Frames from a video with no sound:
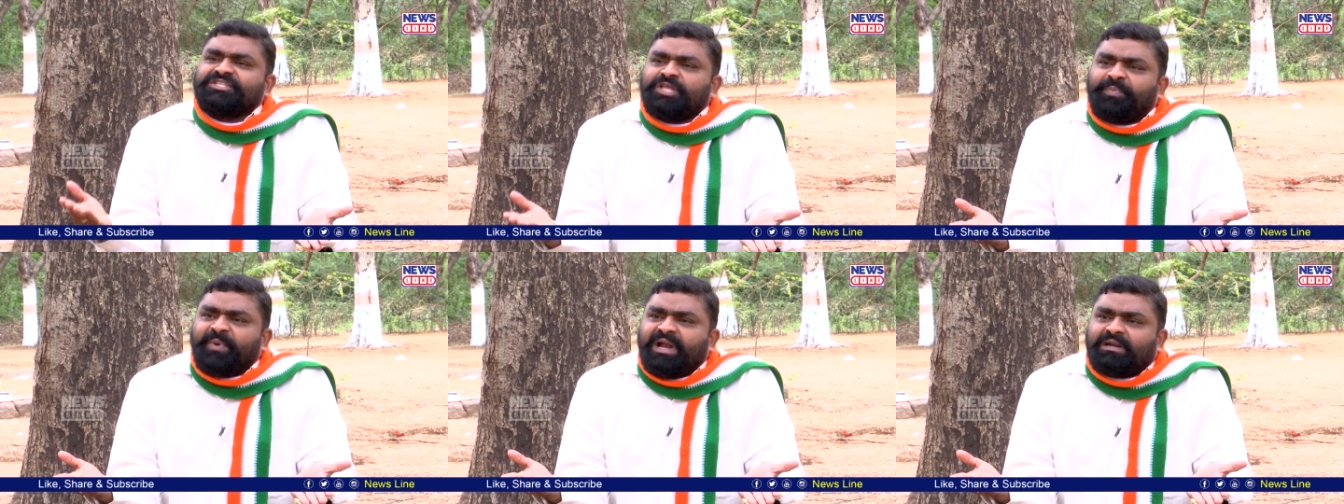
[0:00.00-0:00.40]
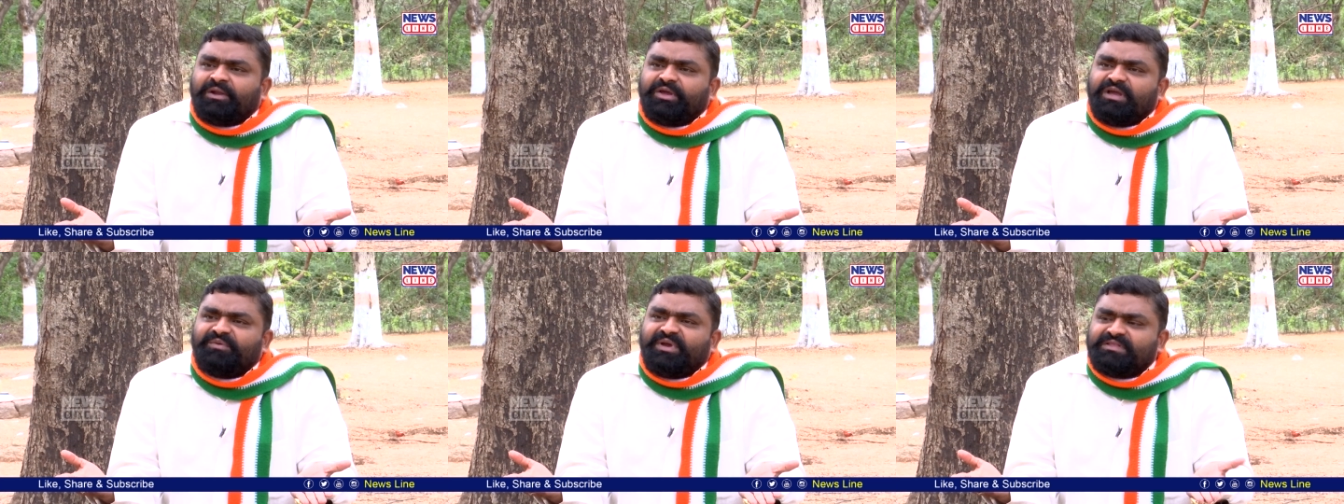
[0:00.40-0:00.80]

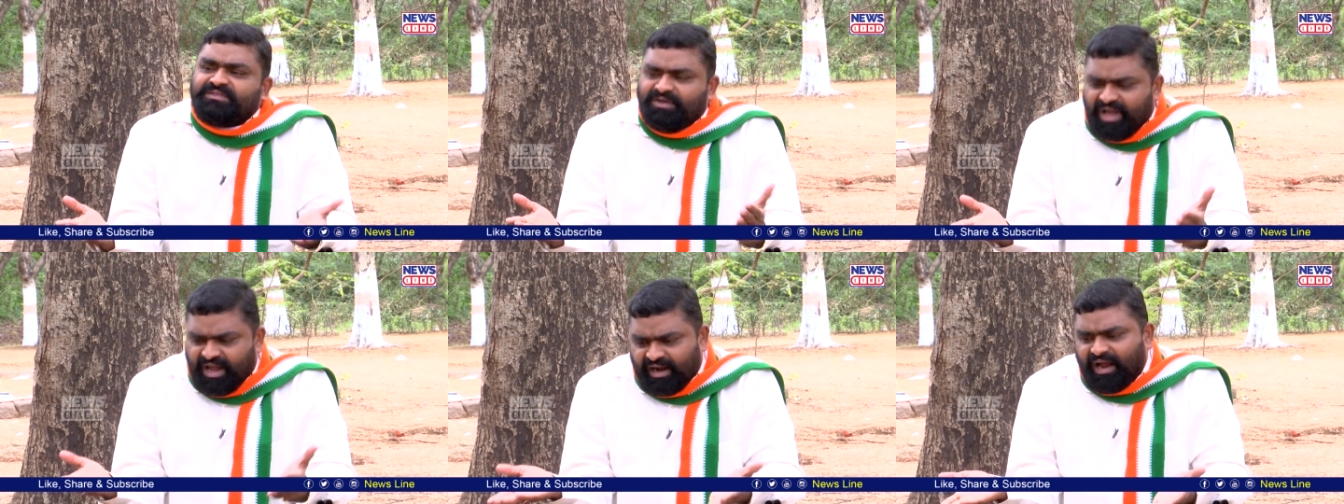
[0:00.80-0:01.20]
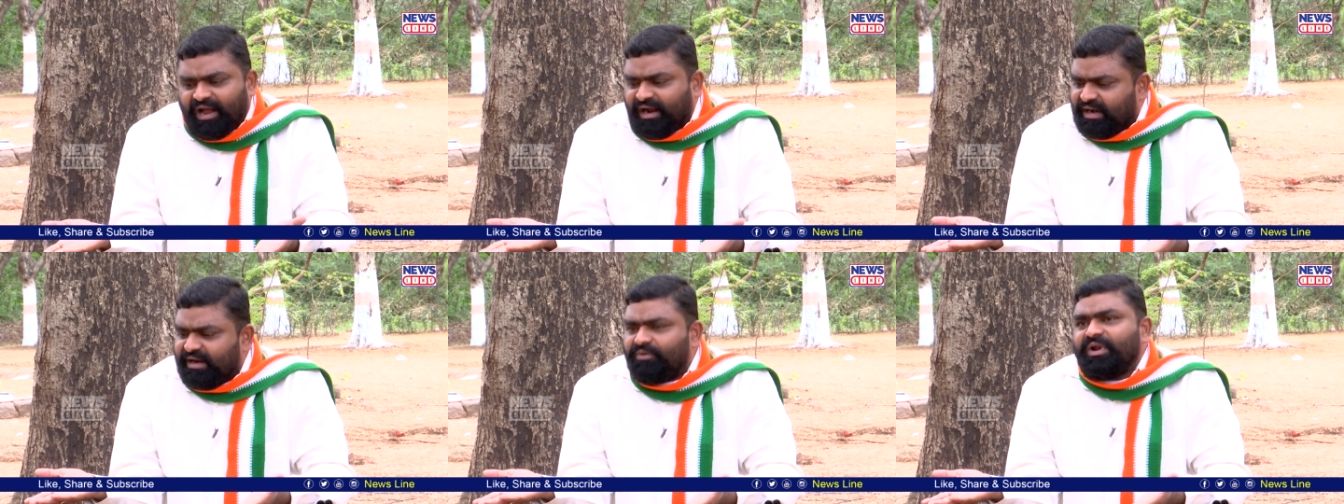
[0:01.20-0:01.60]
సిద్దిపేటలో ఏమైందో
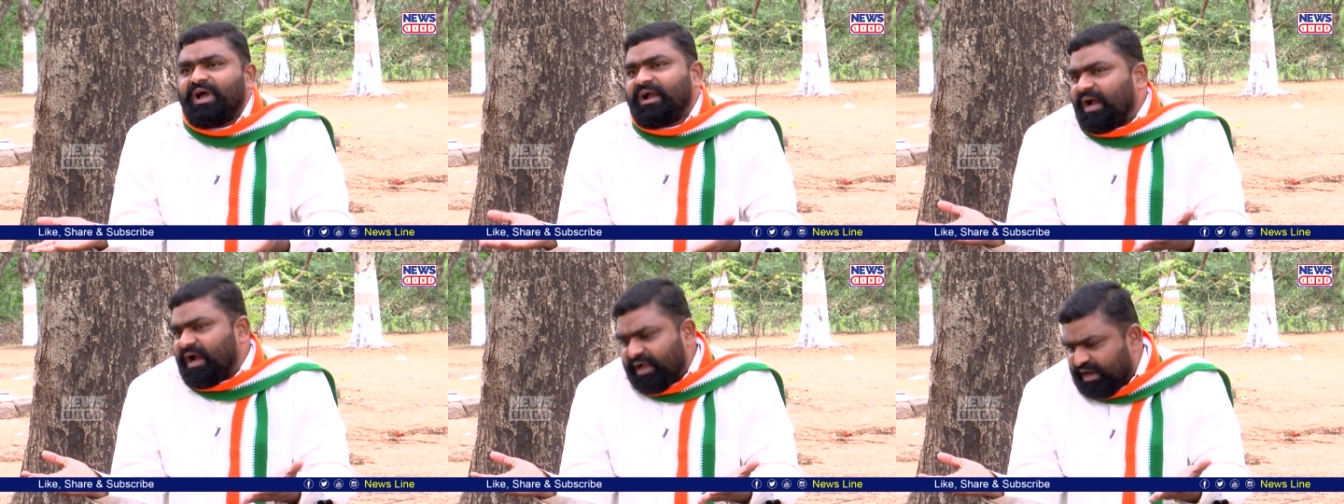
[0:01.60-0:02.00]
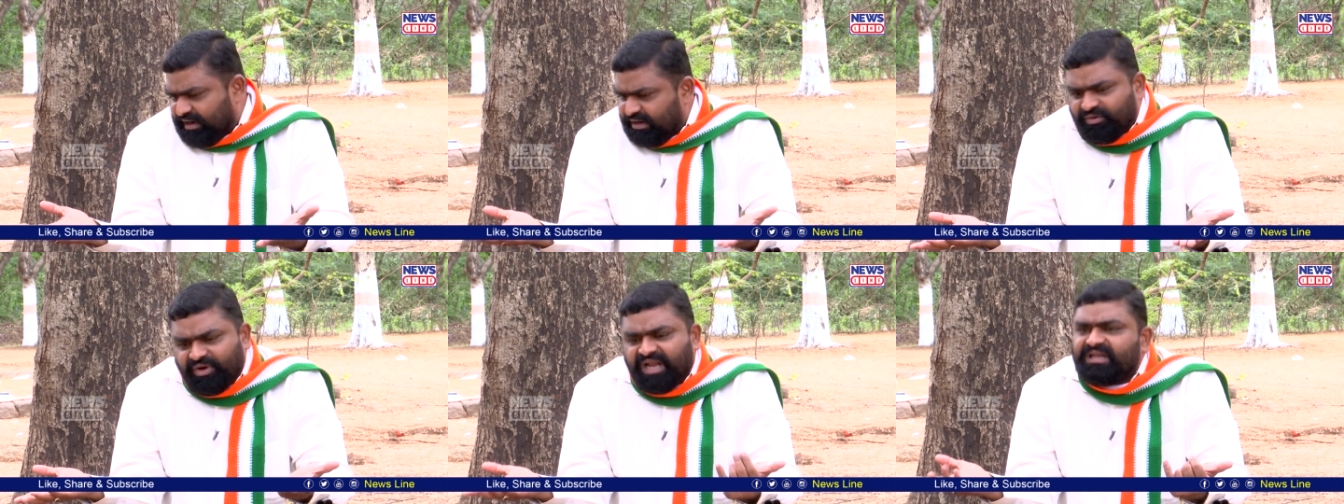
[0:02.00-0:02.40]
అక్కడ కూడా
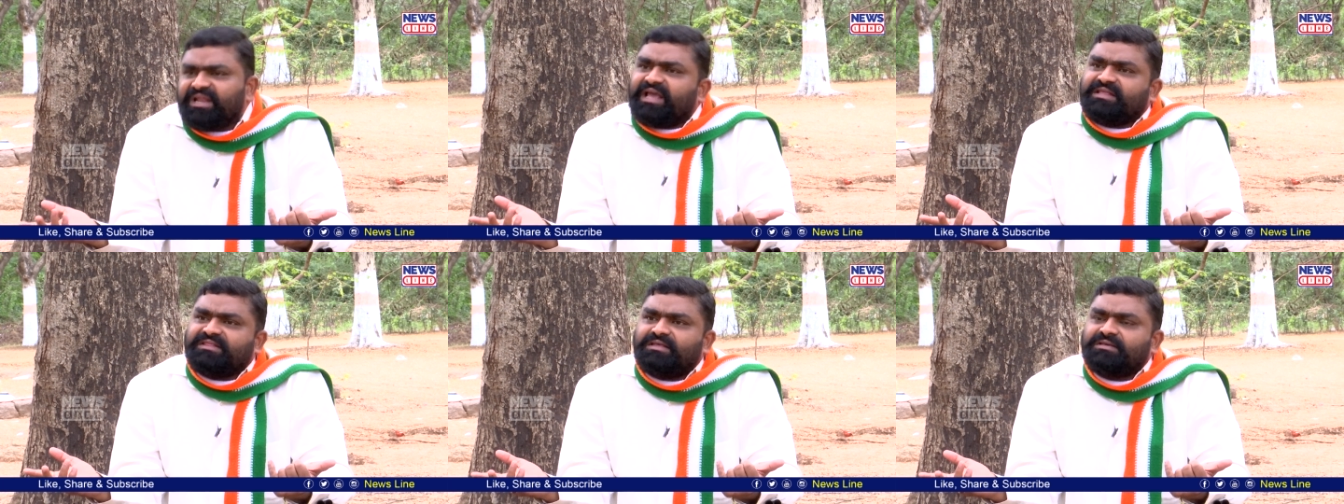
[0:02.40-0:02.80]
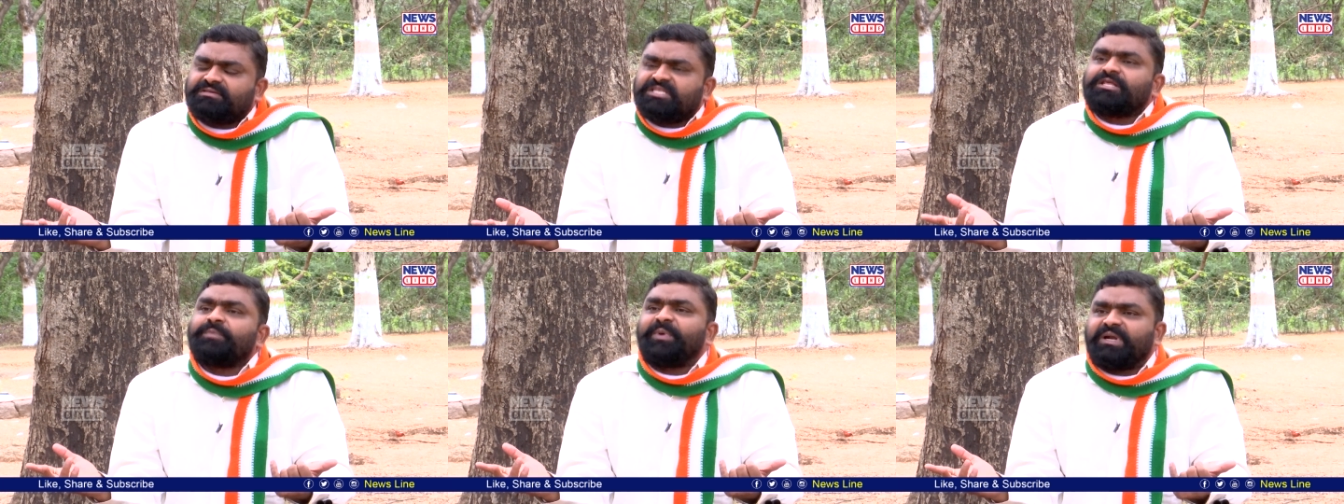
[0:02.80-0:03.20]
అక్కడ కూడా అట్లే అయింది
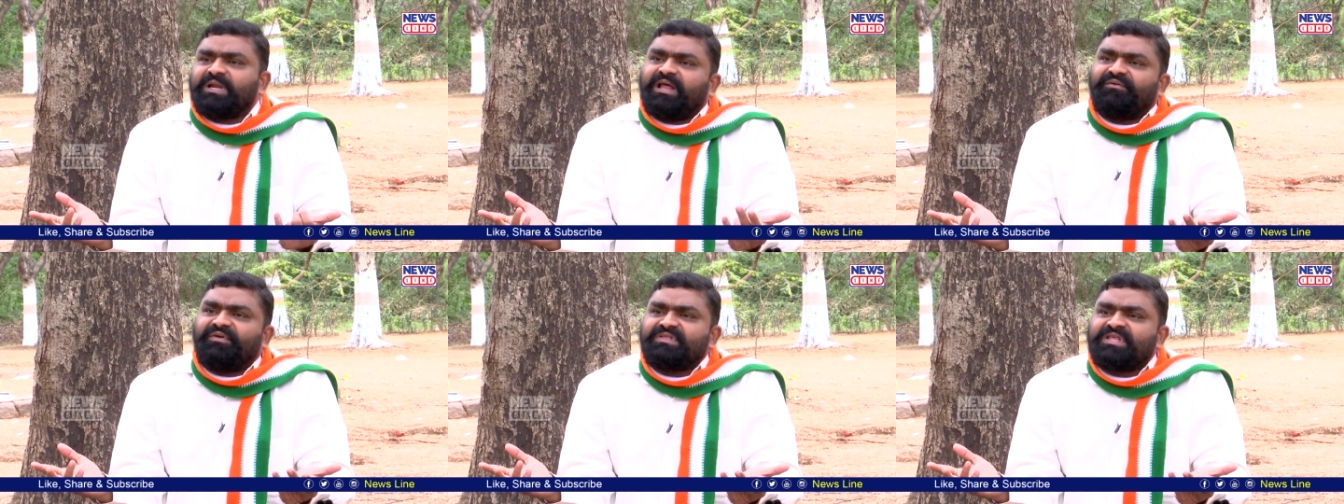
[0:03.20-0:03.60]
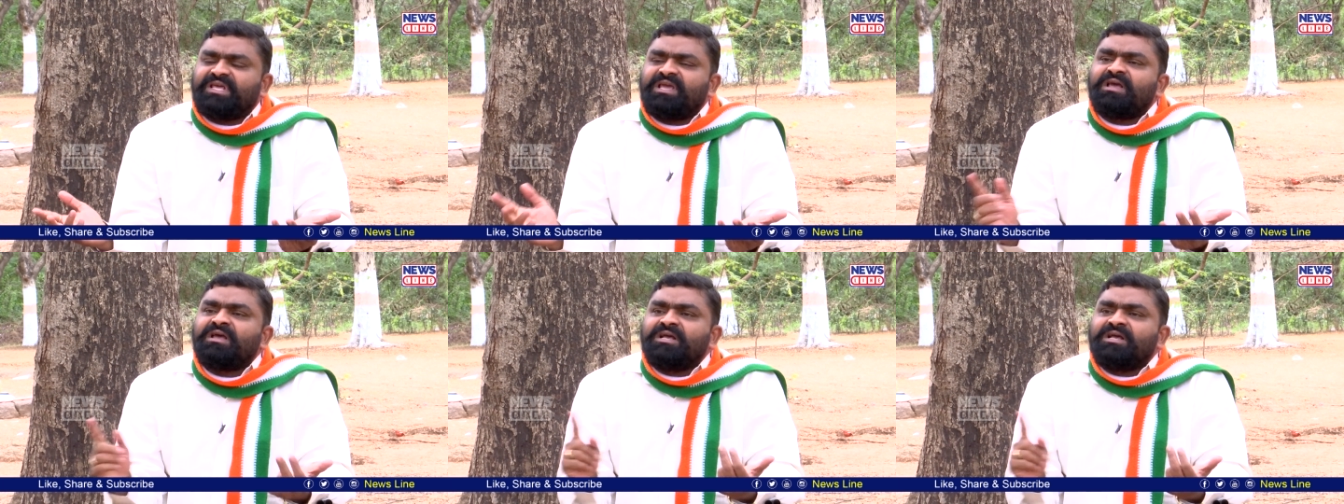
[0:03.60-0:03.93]
సిద్దిపేటలో ఏమైంది